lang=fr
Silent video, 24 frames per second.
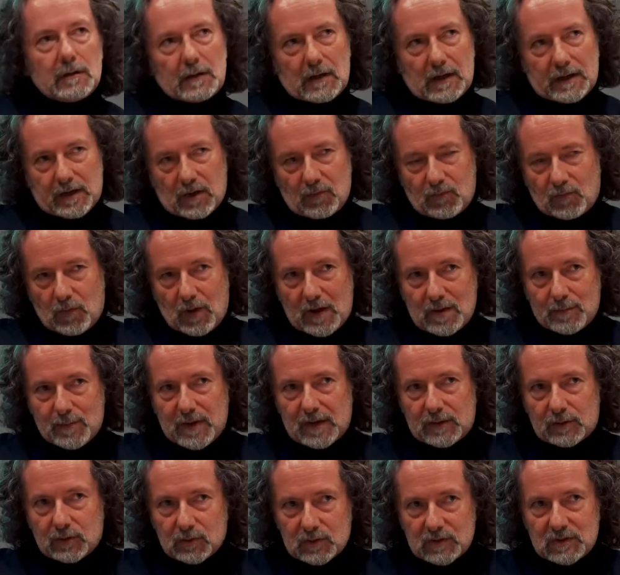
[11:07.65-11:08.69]
Quelquefois, ils
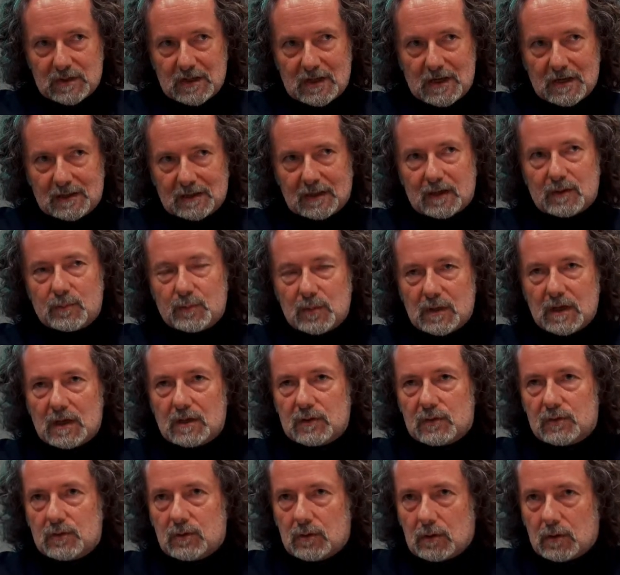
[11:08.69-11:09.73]
mettent aussi les
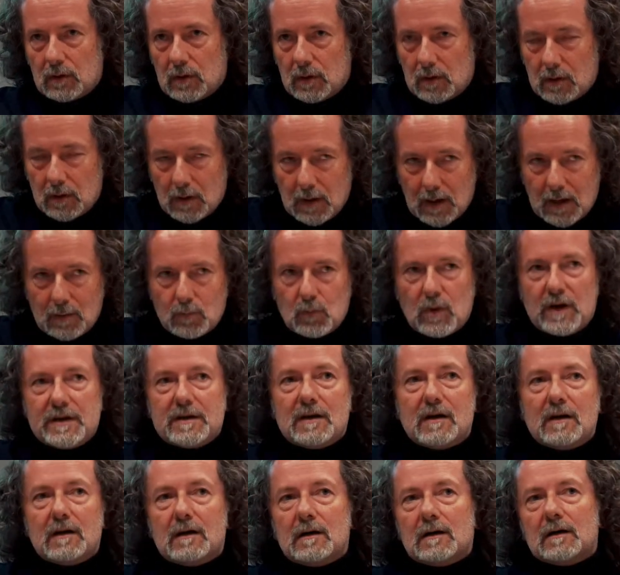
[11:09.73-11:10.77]
trépieds sur un,
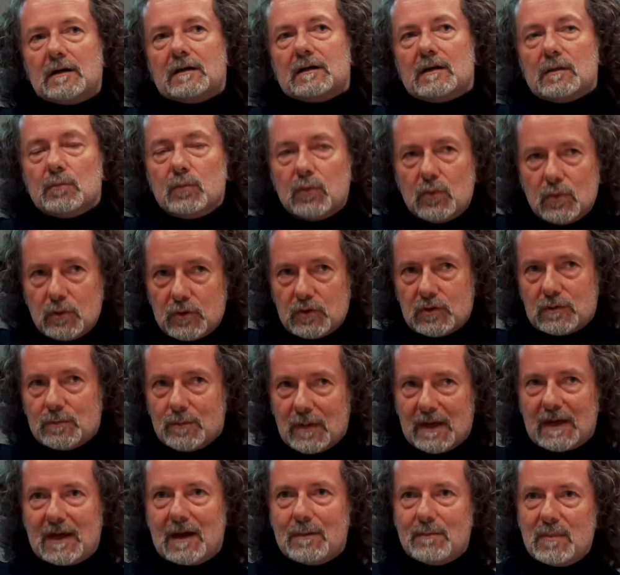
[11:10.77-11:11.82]
moyen qui bouge,
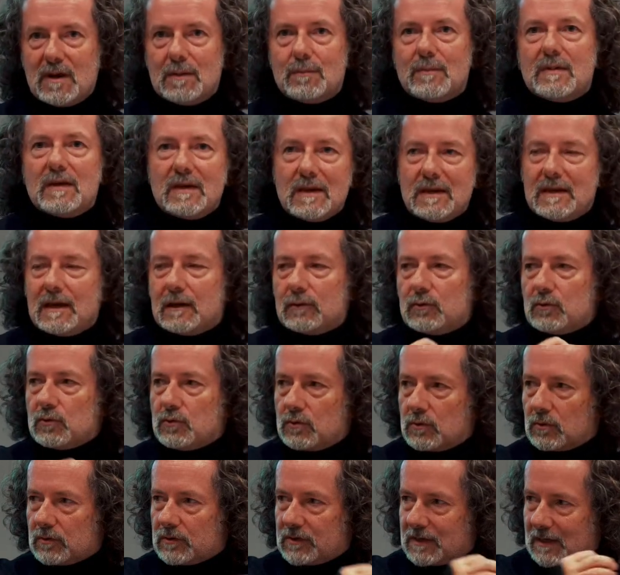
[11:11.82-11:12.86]
mais quand même, il y a
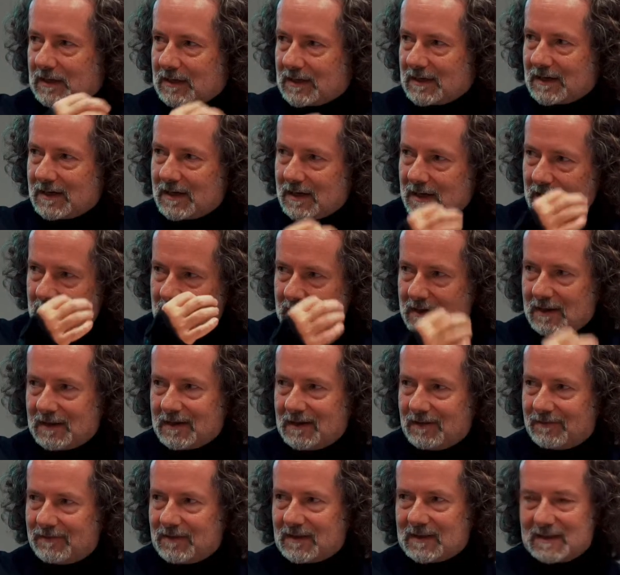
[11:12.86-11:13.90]
toujours cette idée
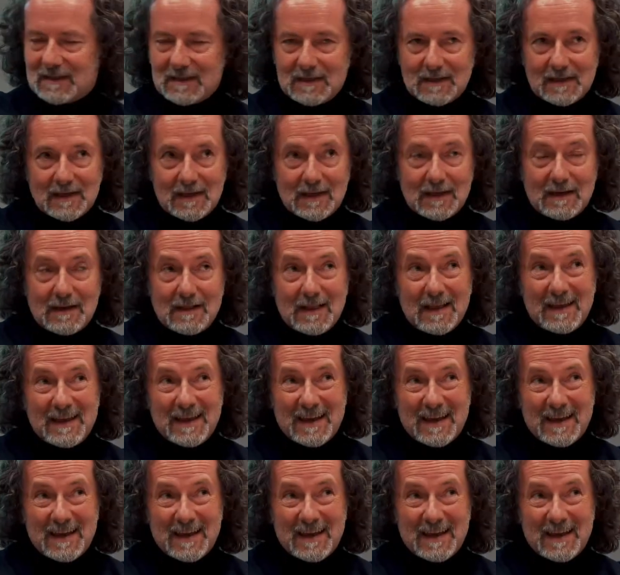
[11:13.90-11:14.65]
de fixité.